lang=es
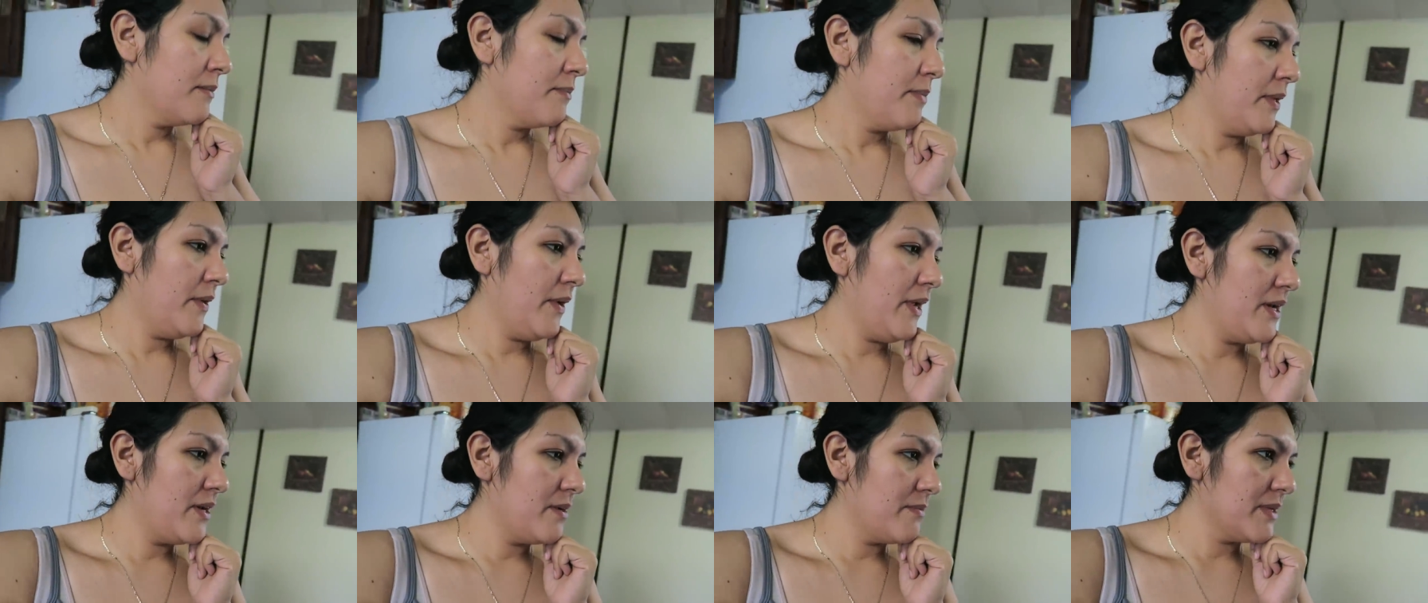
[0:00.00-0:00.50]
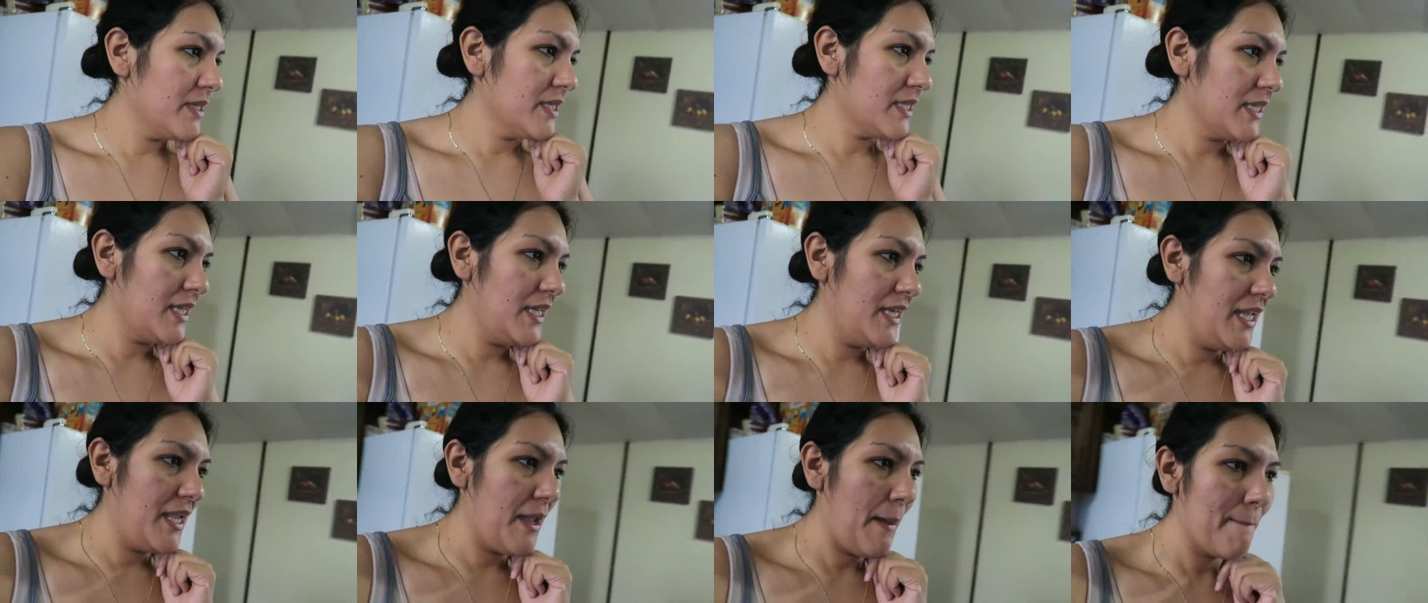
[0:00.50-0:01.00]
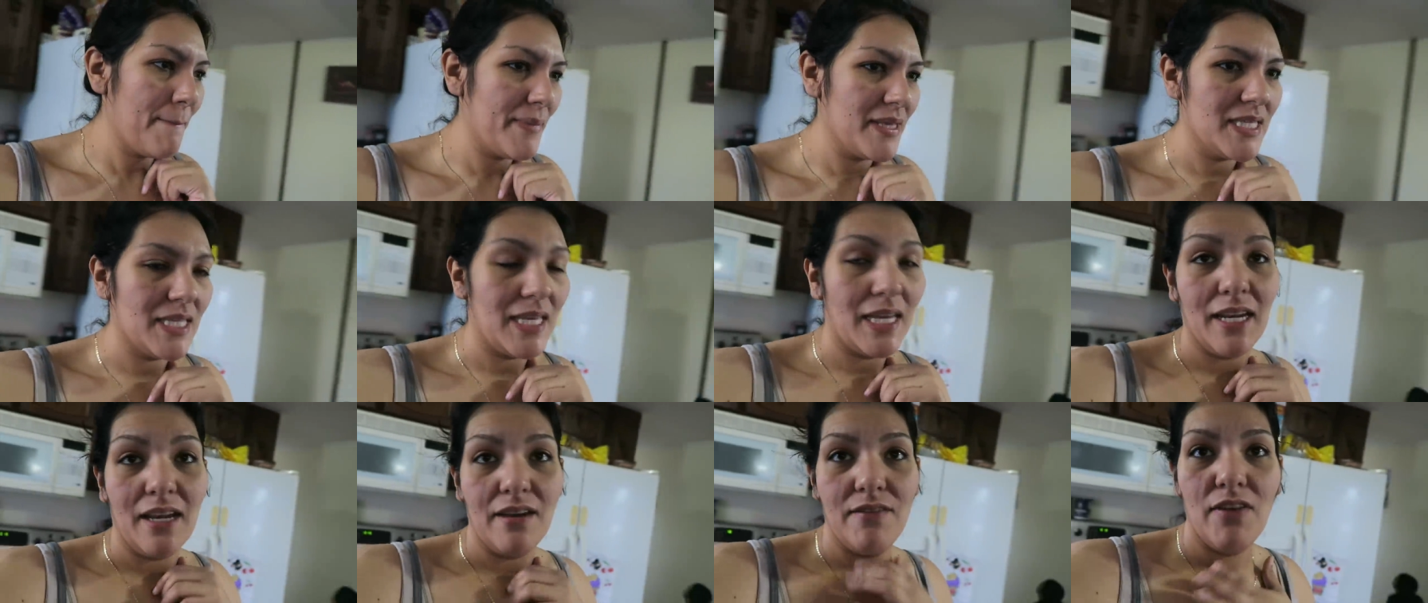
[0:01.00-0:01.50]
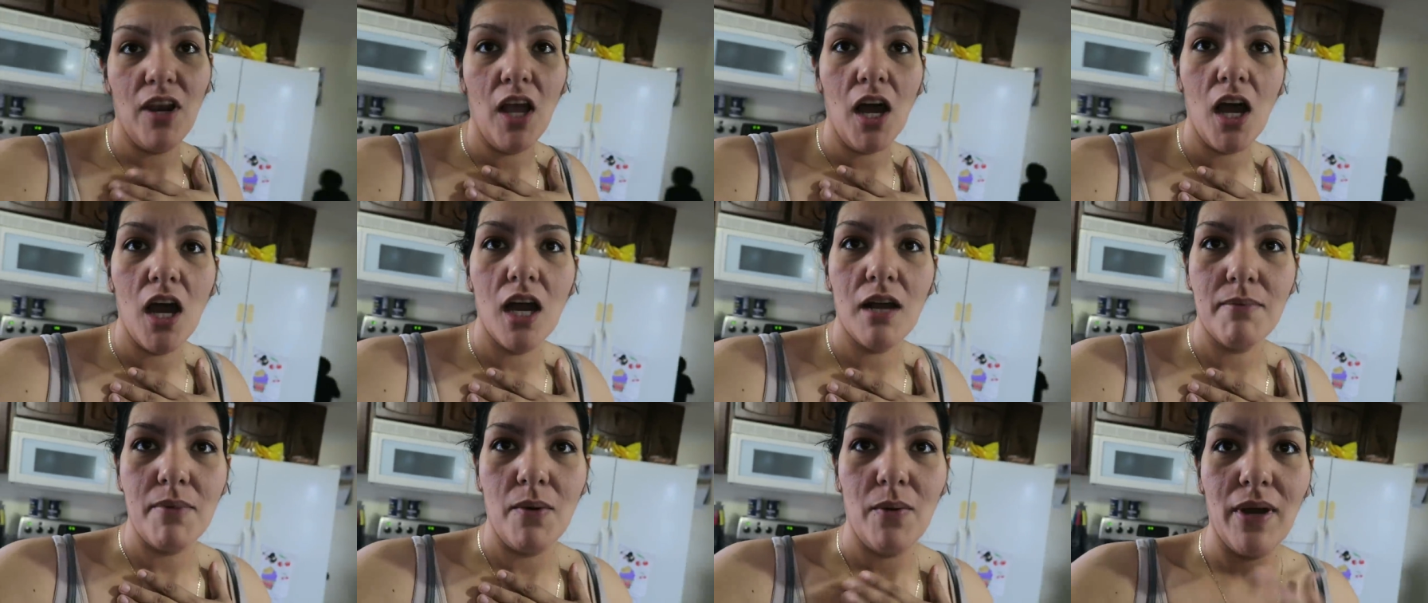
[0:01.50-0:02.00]
Pero ahí nomás quería empezar el
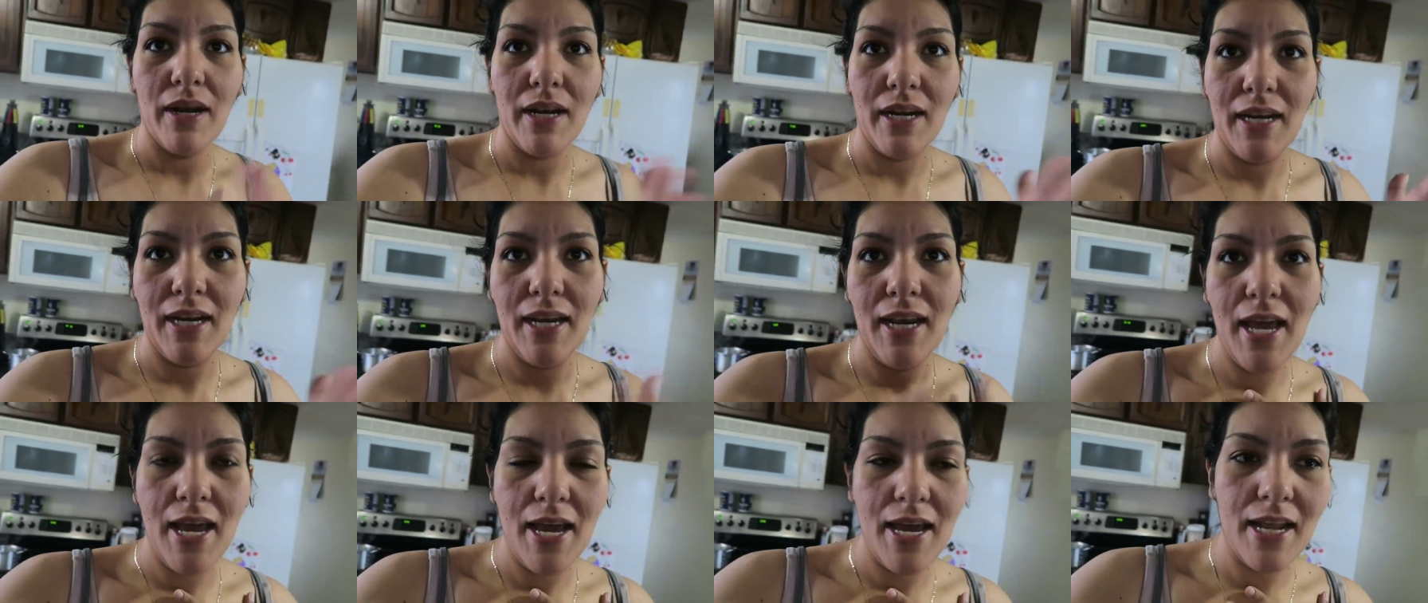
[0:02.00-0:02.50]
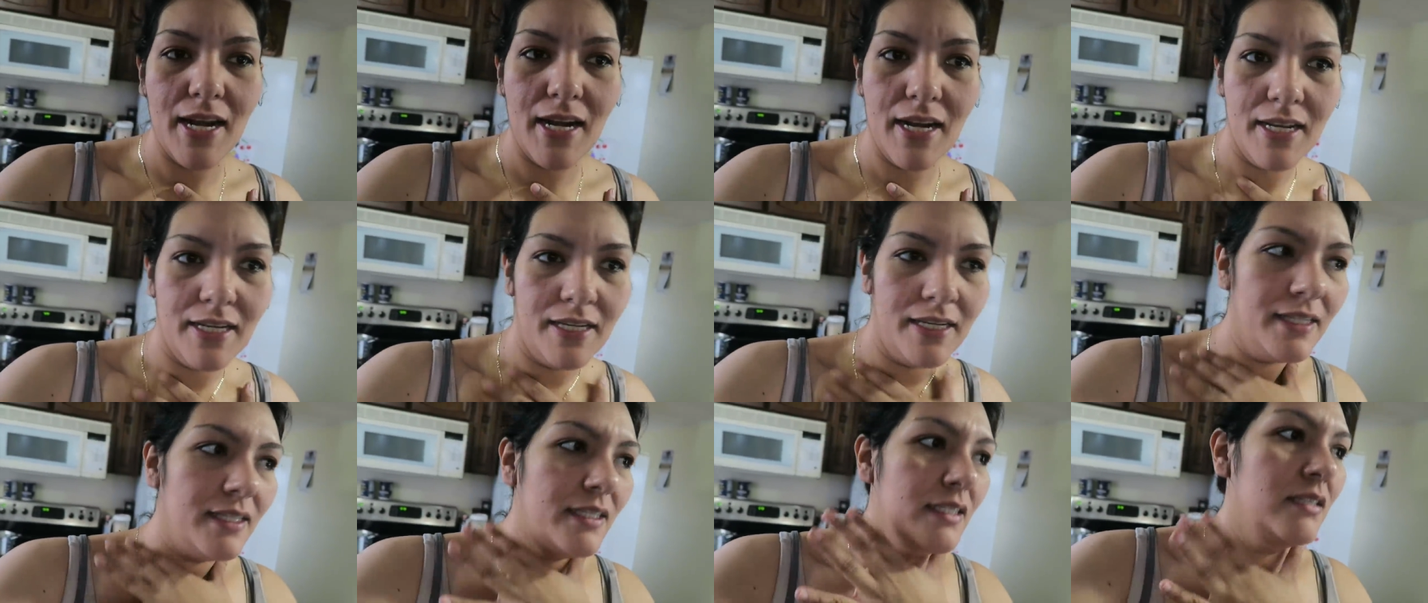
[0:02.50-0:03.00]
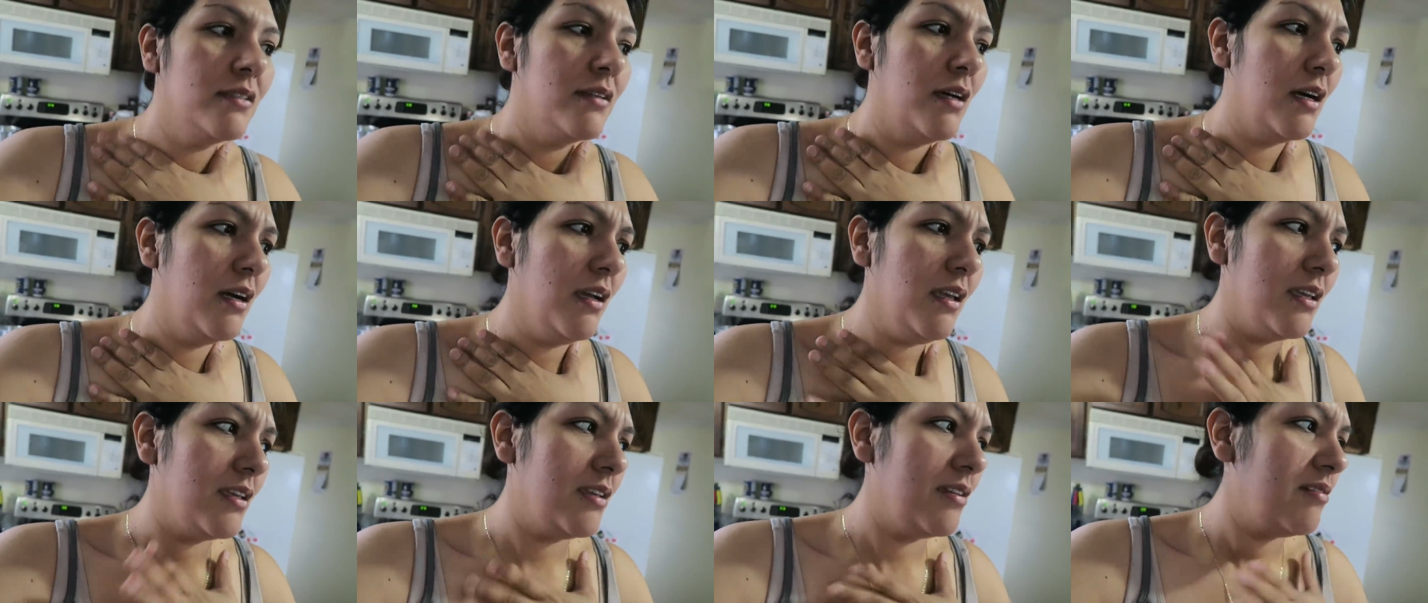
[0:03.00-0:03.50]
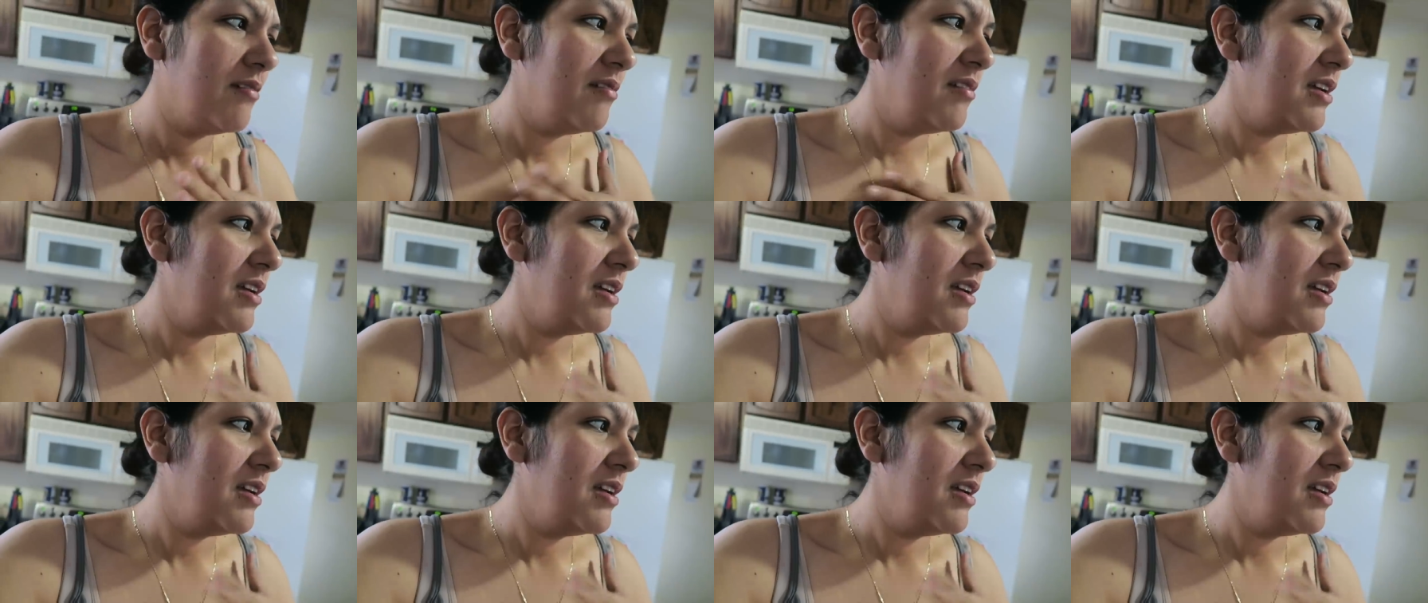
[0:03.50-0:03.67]
vlog, me voy a arreglar Ay,